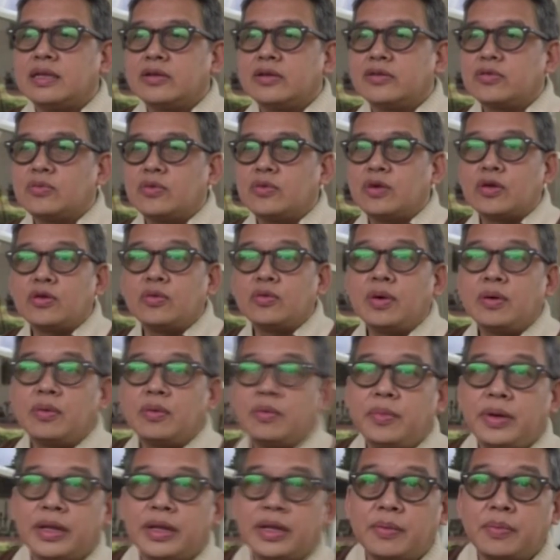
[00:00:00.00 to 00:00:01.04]
tidak semua
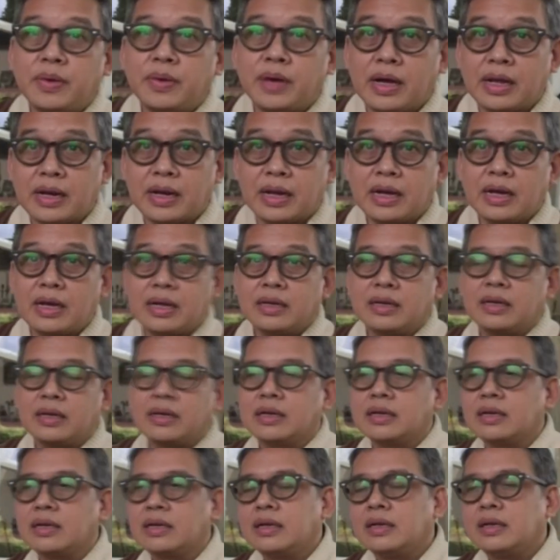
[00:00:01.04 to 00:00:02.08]
rumah memiliki pekarangan.
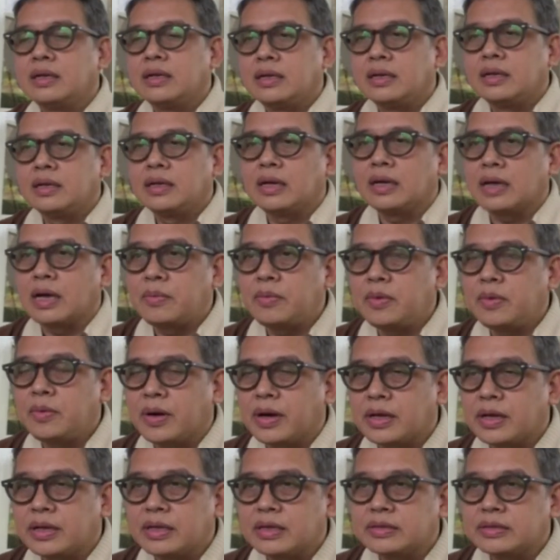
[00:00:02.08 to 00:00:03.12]
Nah, kami
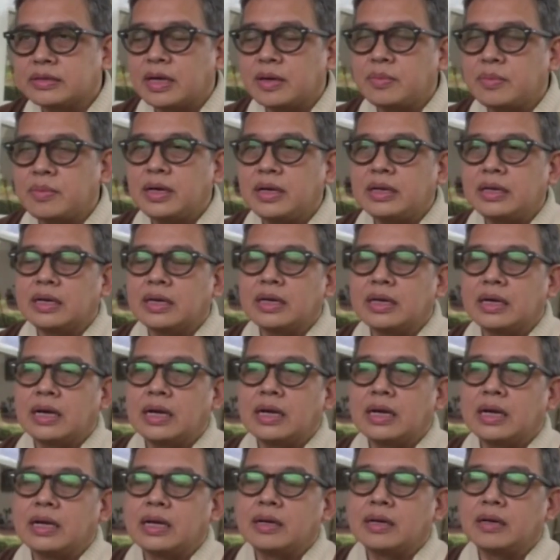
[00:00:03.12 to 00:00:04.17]
bekerja sama
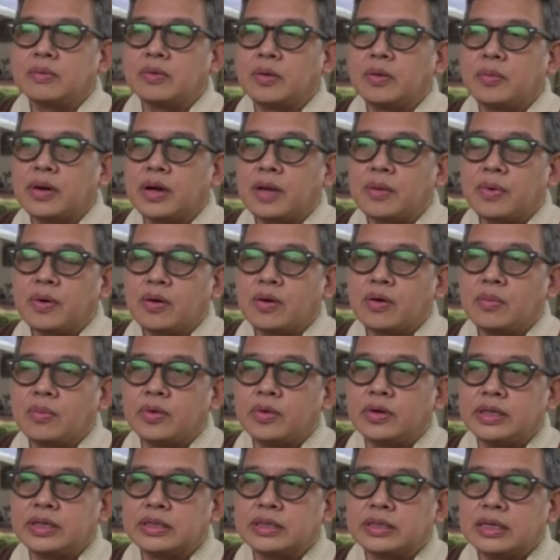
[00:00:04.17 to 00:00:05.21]
dengan beberapa
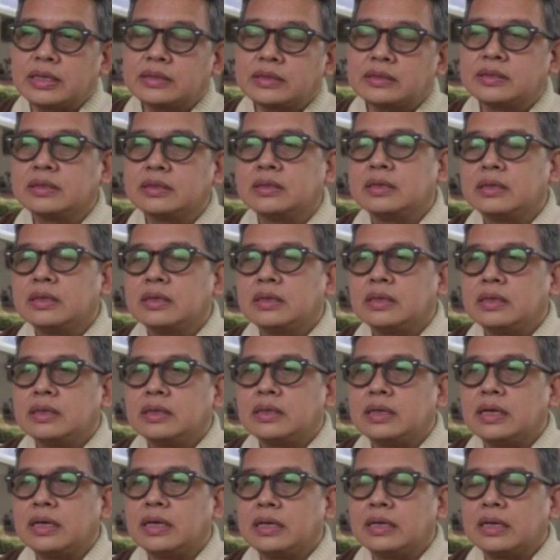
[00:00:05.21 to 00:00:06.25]
komunitas
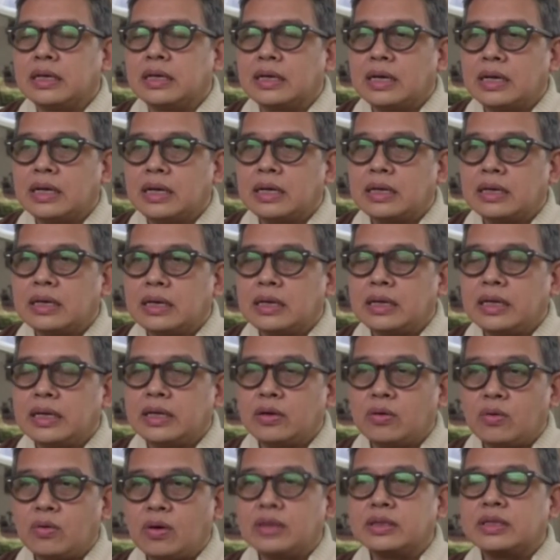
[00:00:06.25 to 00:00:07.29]
ya dengan
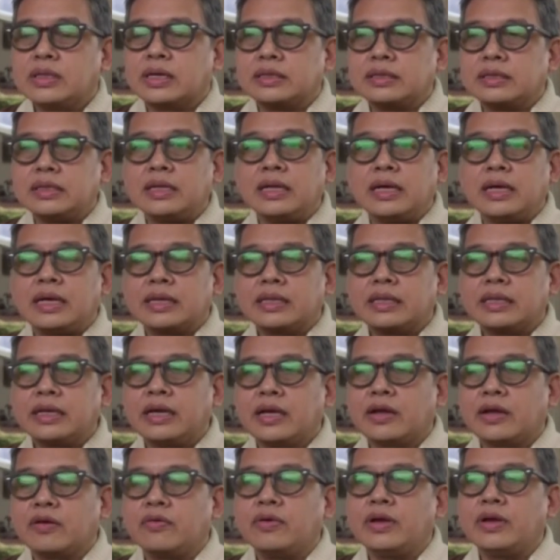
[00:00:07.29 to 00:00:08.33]
lingkungan terkecil
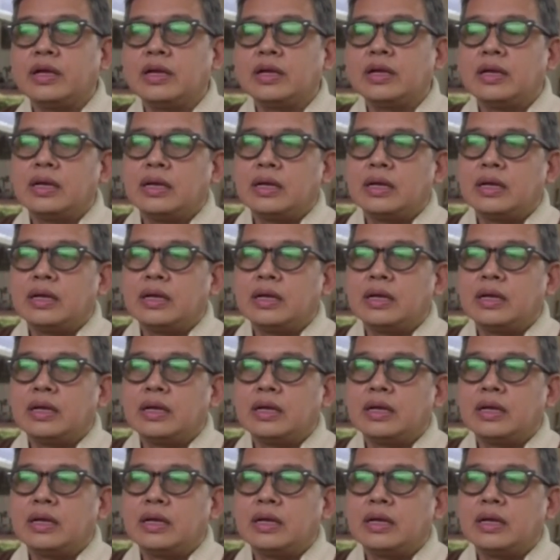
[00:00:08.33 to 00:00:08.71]
RT RW